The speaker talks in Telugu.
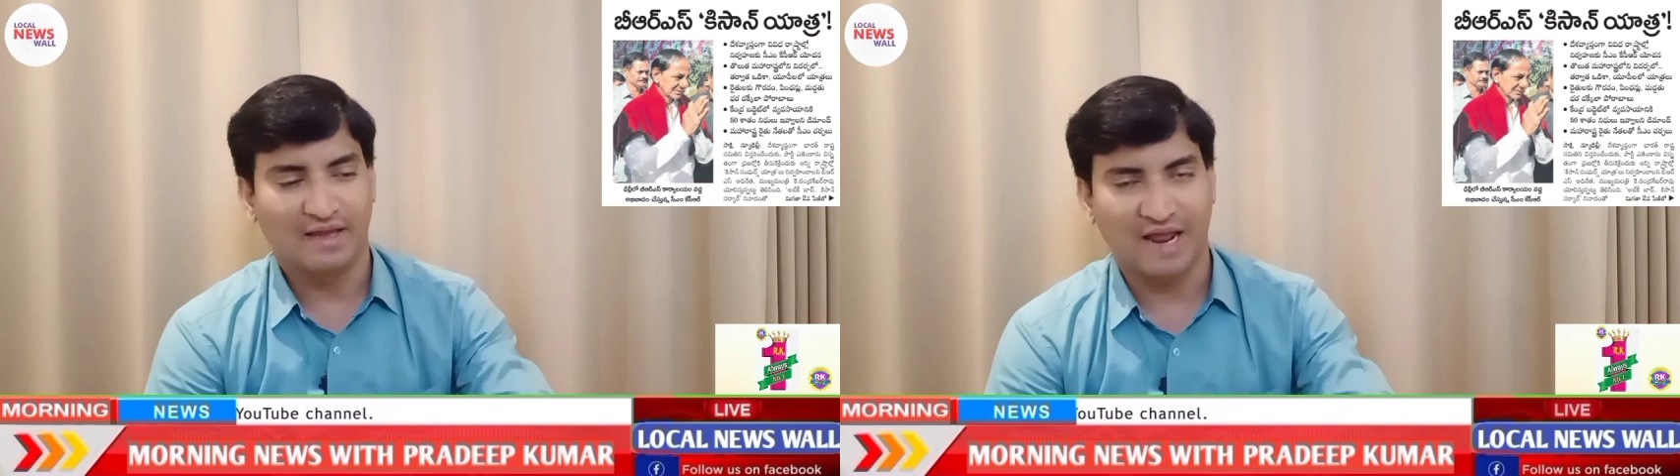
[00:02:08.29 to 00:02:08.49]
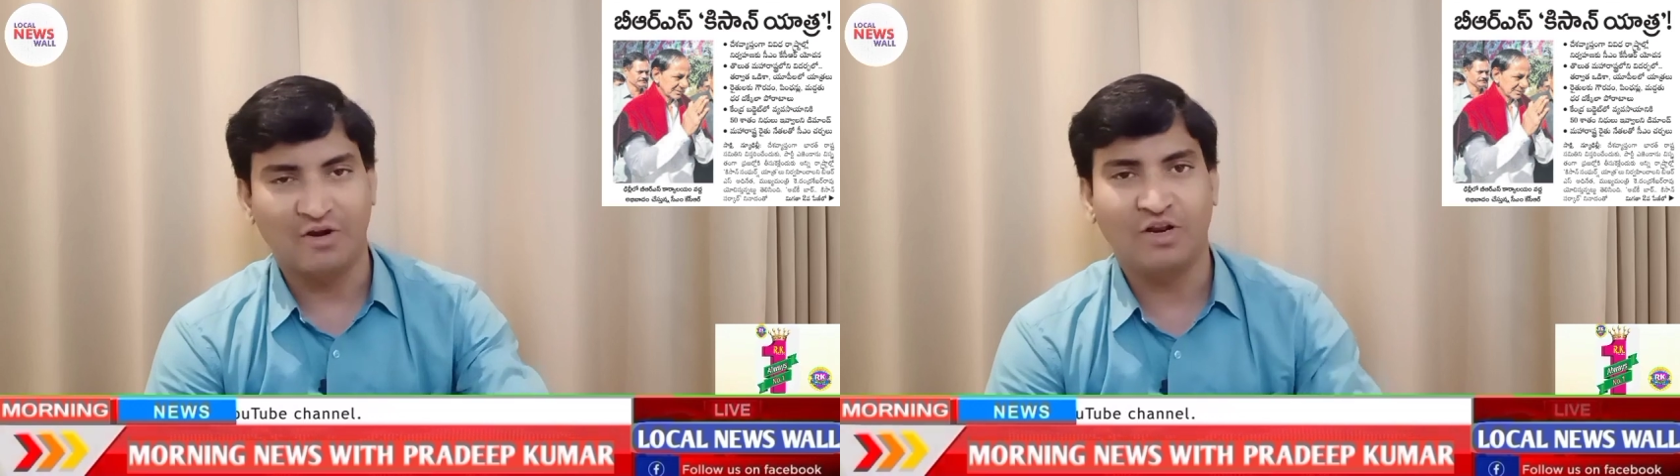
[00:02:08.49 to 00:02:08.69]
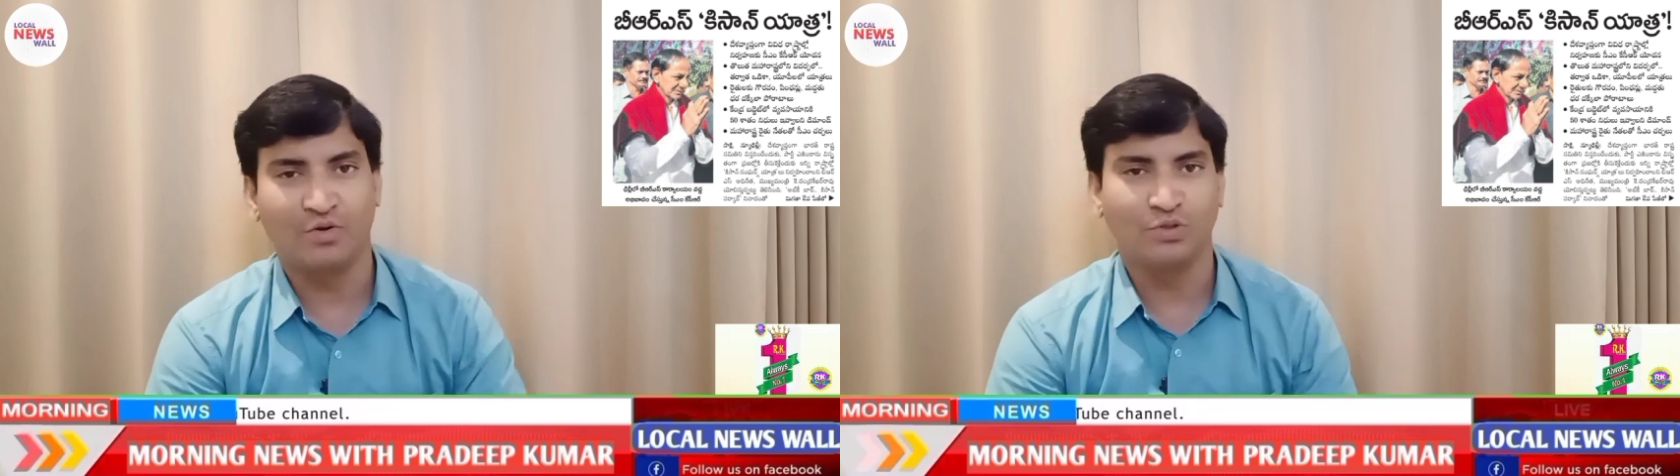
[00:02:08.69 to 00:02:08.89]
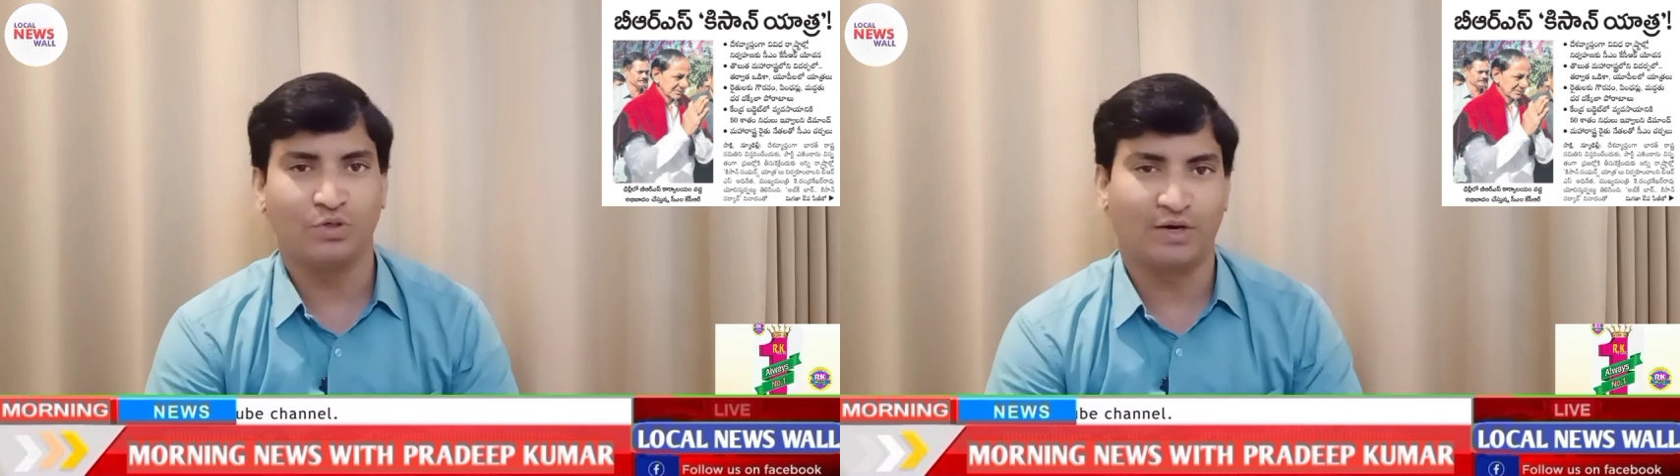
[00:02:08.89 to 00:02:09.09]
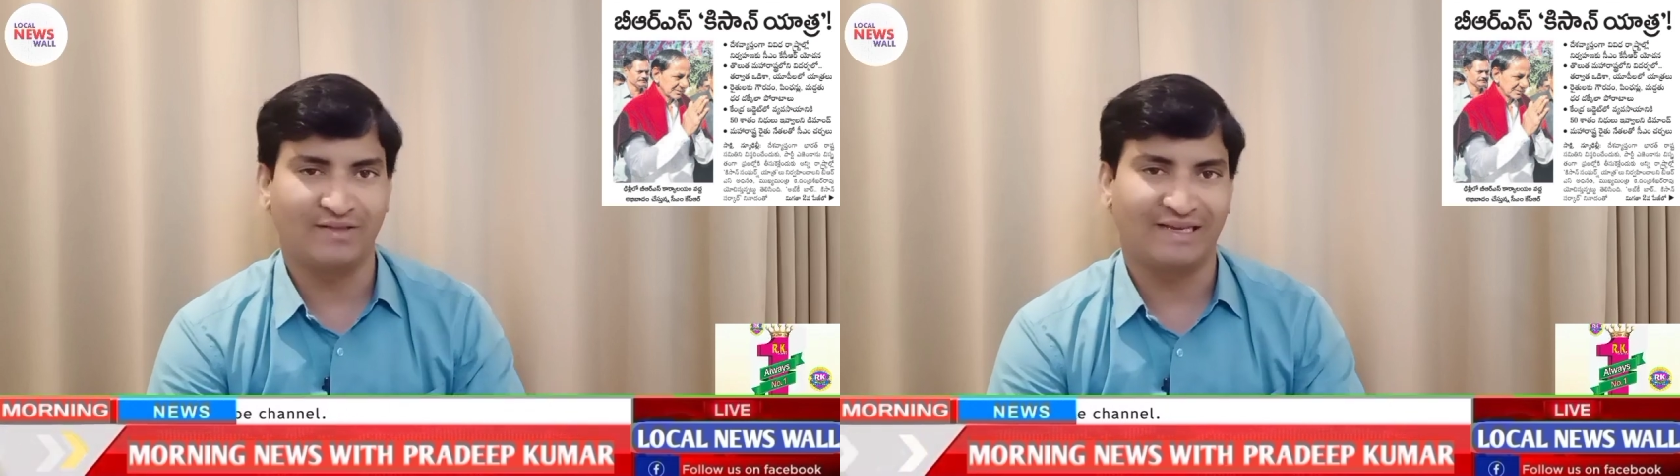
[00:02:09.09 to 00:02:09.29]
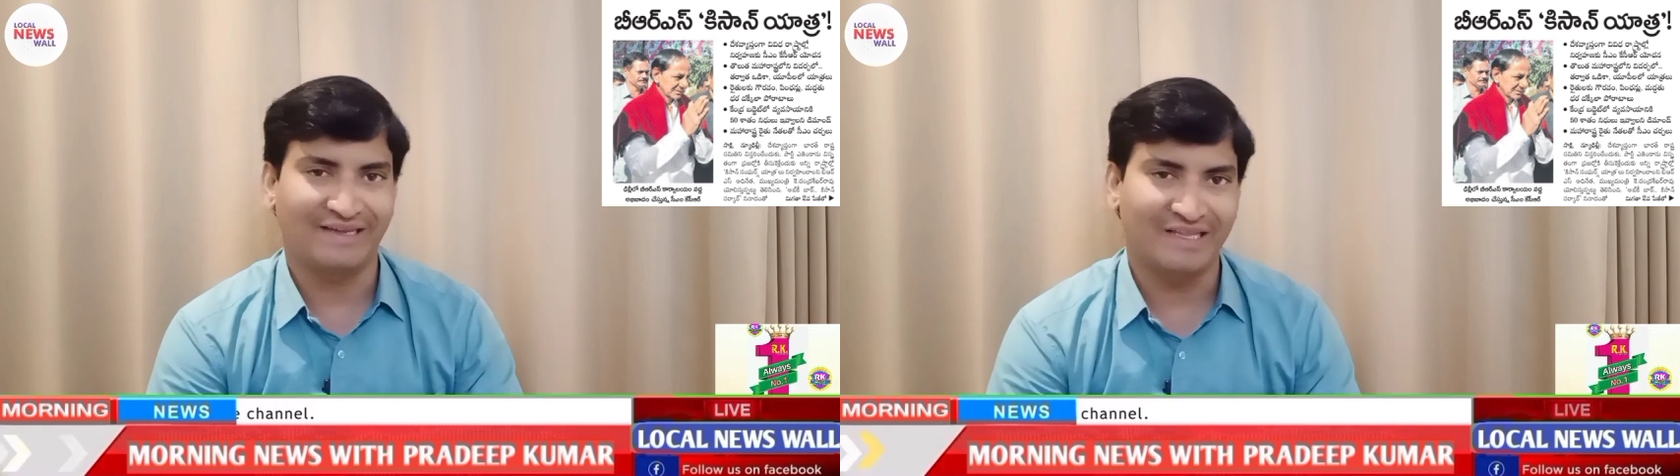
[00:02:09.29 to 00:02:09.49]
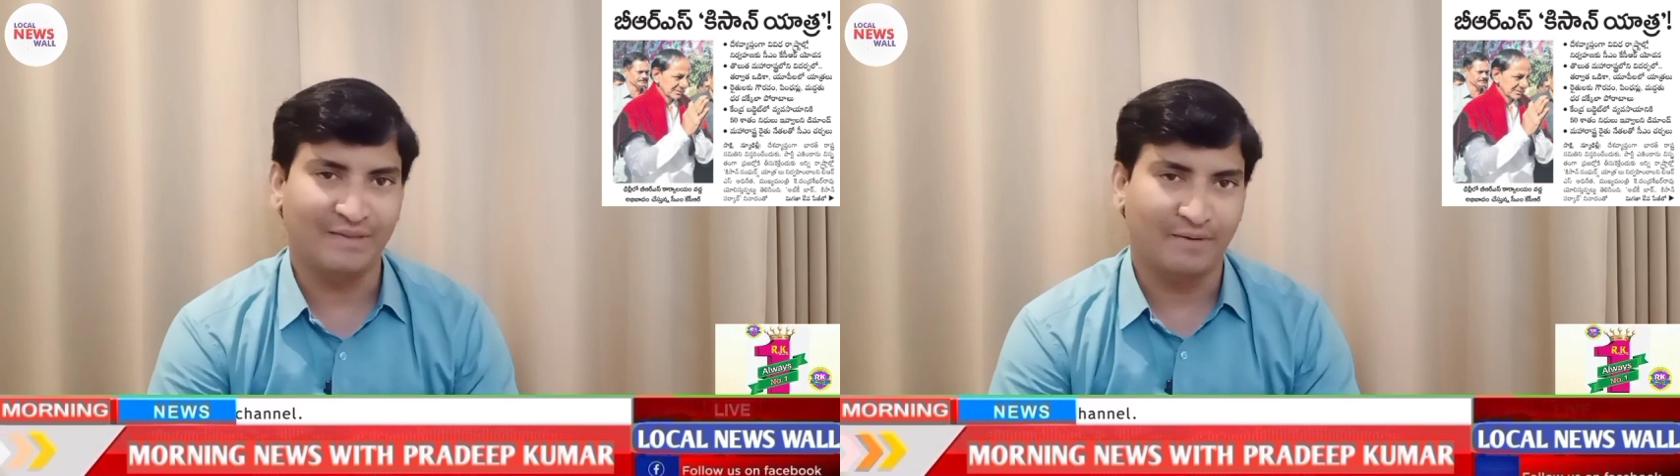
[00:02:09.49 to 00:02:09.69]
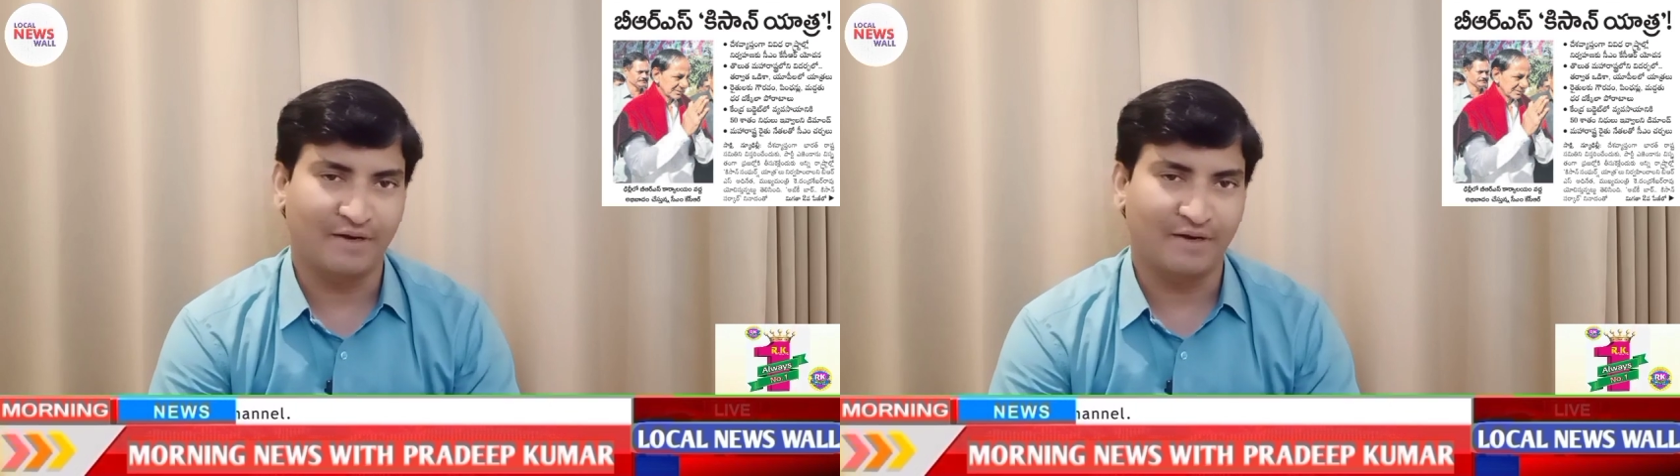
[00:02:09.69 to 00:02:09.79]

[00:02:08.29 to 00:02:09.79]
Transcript: రానున్న రోజుల్లో అంటే సంక్రాంతి